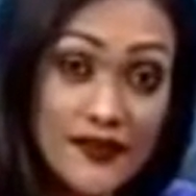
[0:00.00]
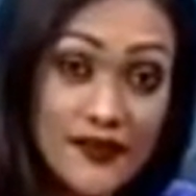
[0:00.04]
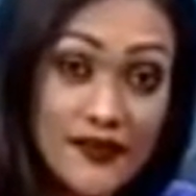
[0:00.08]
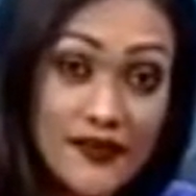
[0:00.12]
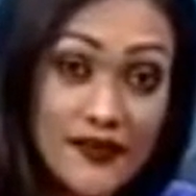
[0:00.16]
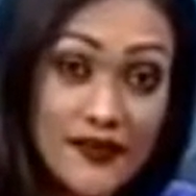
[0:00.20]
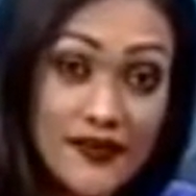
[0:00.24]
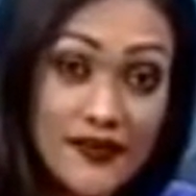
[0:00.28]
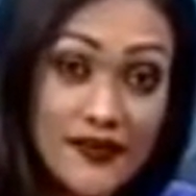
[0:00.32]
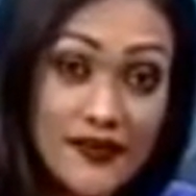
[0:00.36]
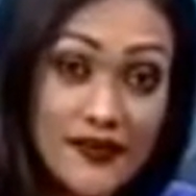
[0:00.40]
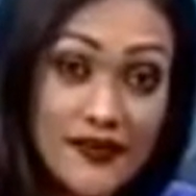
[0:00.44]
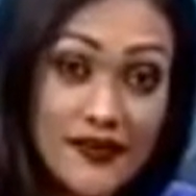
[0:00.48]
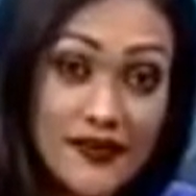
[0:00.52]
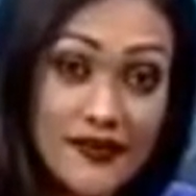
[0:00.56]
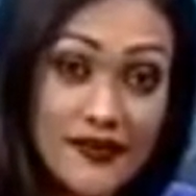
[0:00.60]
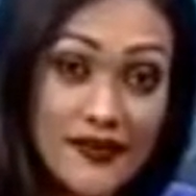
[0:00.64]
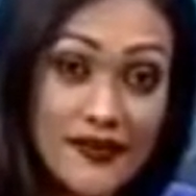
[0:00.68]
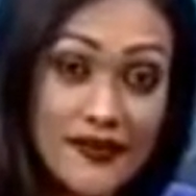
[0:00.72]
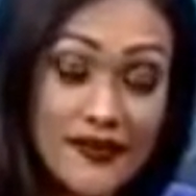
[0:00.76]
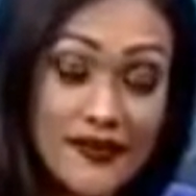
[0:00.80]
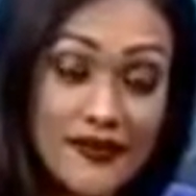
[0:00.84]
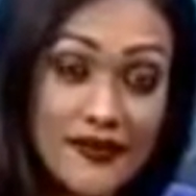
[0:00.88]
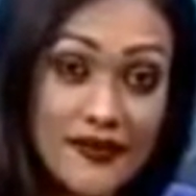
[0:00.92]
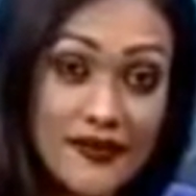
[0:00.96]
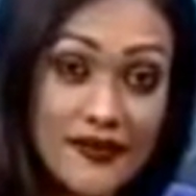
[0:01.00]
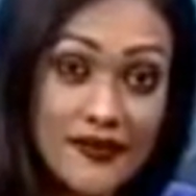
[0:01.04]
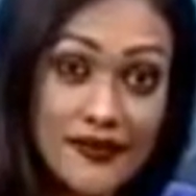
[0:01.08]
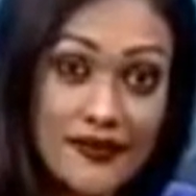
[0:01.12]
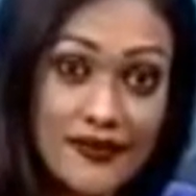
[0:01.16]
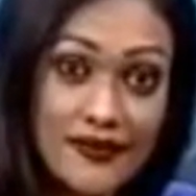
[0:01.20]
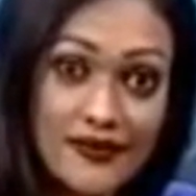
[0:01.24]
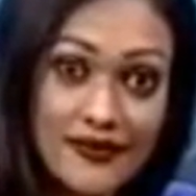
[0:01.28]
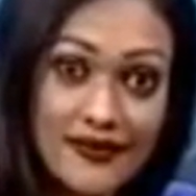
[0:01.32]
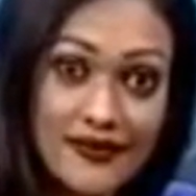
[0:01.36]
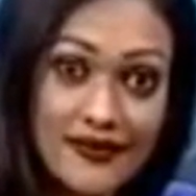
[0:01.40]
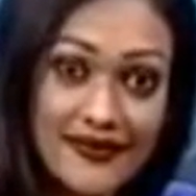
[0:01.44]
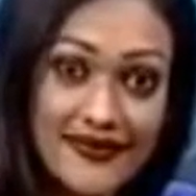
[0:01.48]
আমি হচ্ছে গিয়া
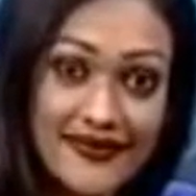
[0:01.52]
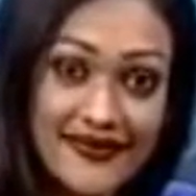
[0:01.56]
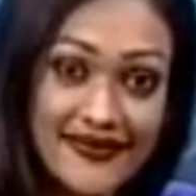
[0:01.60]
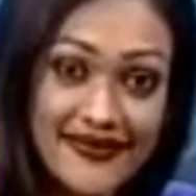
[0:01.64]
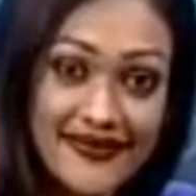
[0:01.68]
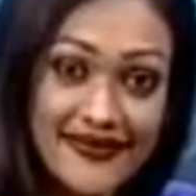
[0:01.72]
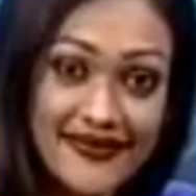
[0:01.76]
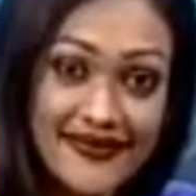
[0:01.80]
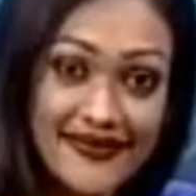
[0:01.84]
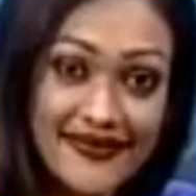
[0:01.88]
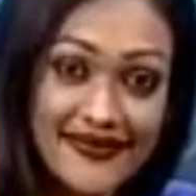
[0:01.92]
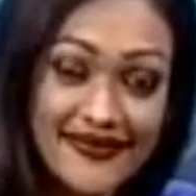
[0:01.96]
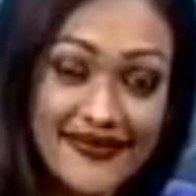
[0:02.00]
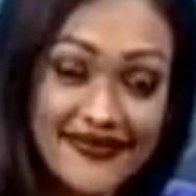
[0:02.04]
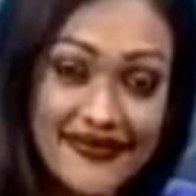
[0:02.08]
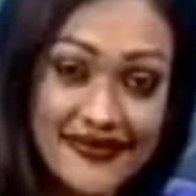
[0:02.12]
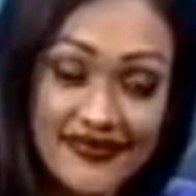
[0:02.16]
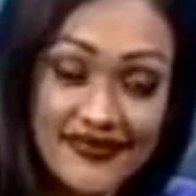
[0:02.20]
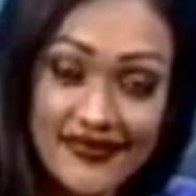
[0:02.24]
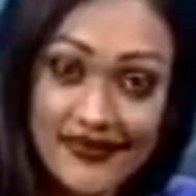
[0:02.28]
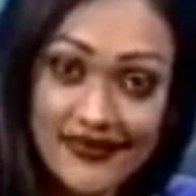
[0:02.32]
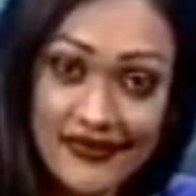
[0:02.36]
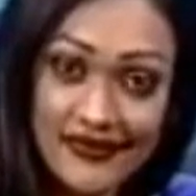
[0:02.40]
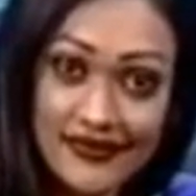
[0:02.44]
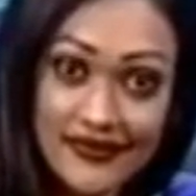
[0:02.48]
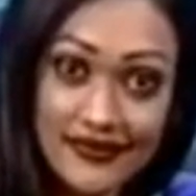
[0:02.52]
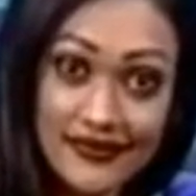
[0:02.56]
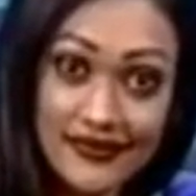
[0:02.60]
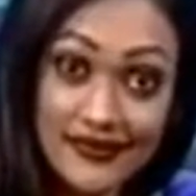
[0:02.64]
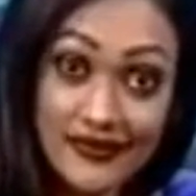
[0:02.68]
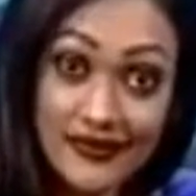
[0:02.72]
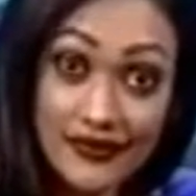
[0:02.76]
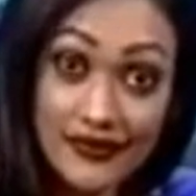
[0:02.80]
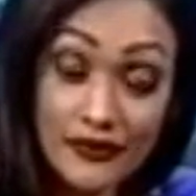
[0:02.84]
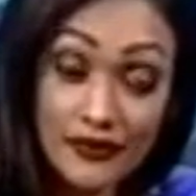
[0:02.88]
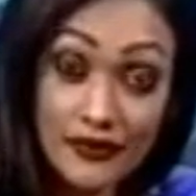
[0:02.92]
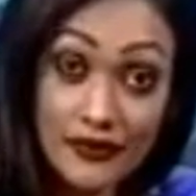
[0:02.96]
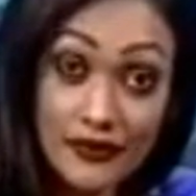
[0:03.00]

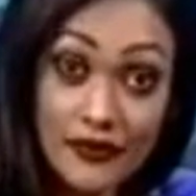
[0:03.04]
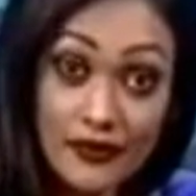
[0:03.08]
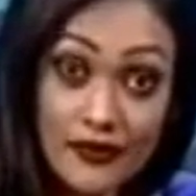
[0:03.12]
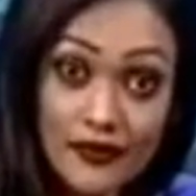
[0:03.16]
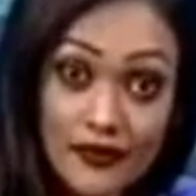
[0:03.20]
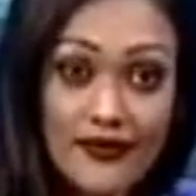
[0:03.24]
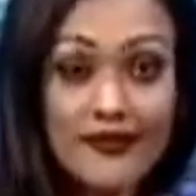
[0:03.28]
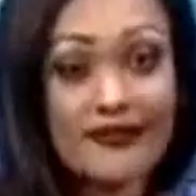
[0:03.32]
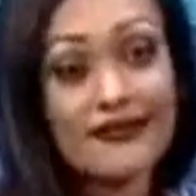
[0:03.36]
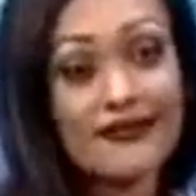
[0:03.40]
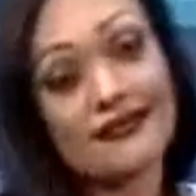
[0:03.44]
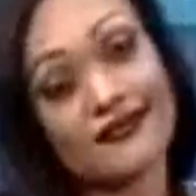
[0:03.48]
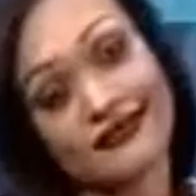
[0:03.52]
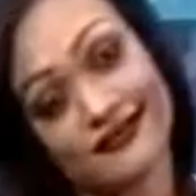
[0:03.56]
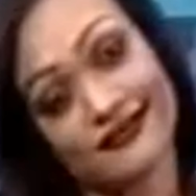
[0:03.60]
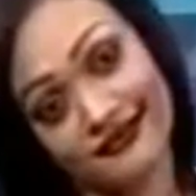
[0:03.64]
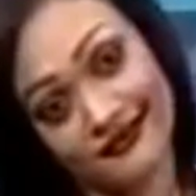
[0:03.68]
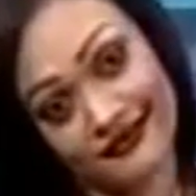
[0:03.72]
ধরেন কালো